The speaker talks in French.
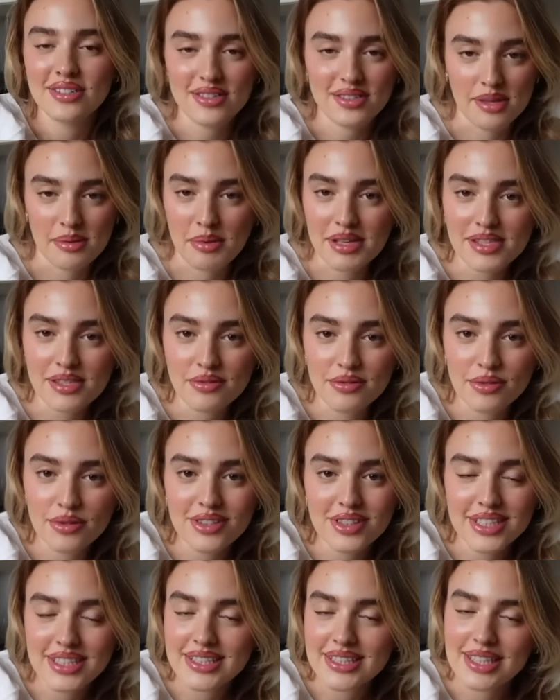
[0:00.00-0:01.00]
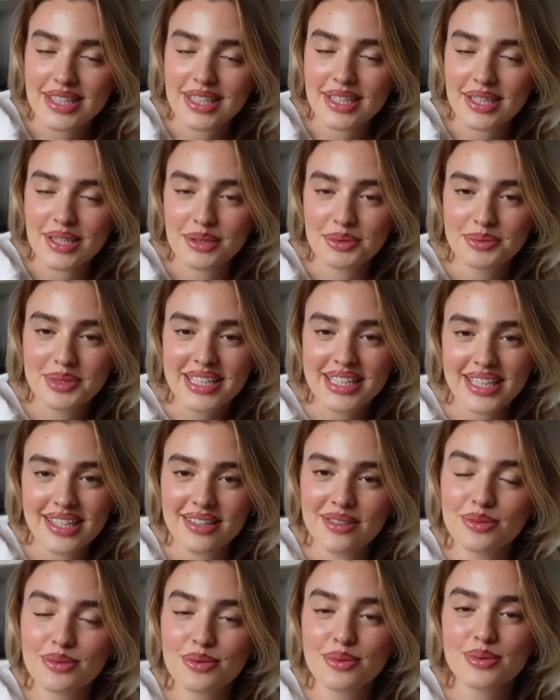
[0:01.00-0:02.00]
Je sais pas si vous connaissez
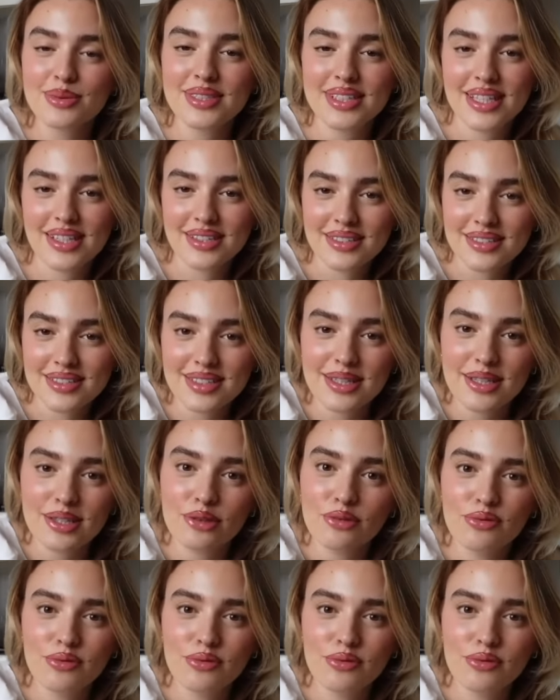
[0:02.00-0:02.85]
Weekendoo. C'est un site où